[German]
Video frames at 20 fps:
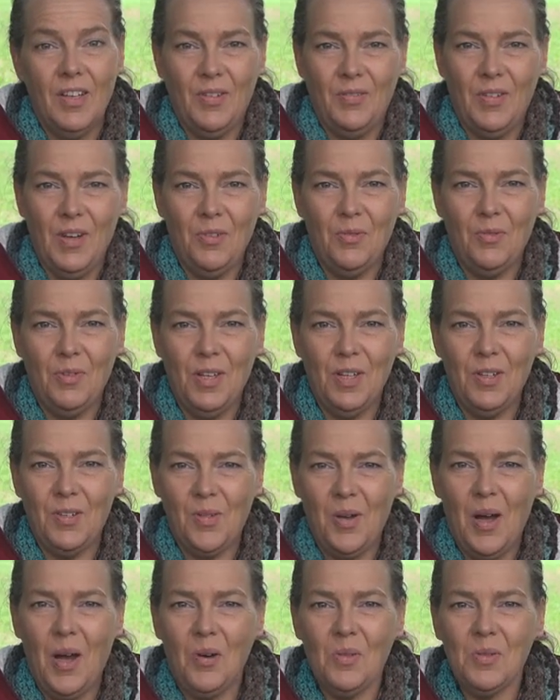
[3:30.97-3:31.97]
wenn du nicht
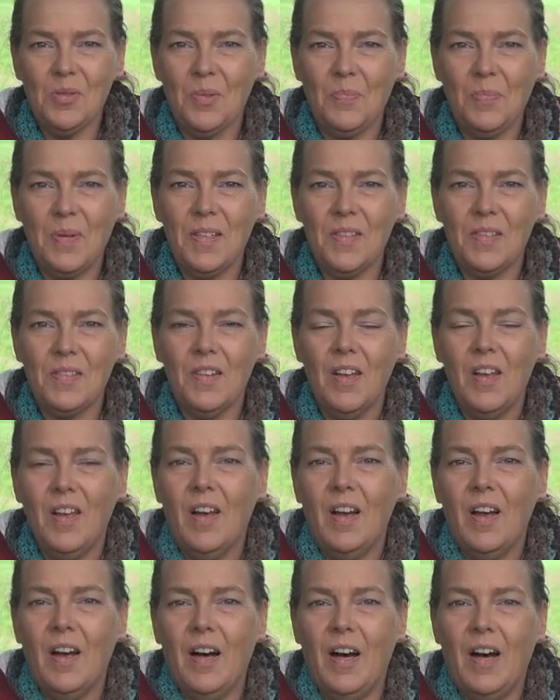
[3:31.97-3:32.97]
zu Hause bist.
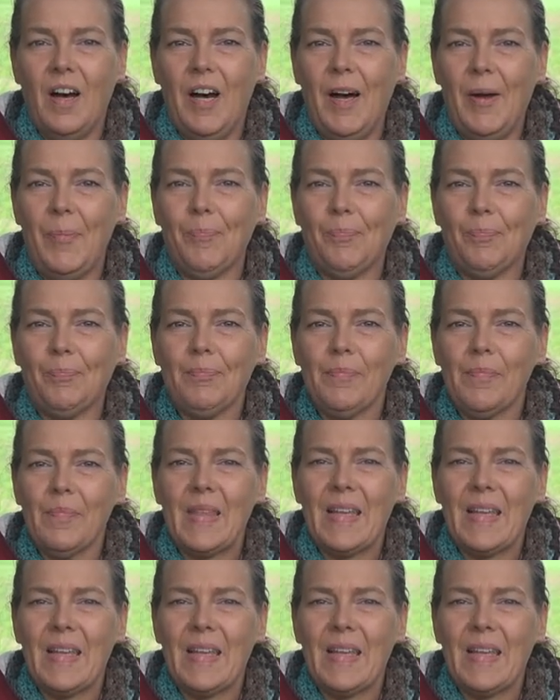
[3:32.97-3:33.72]
Ähm,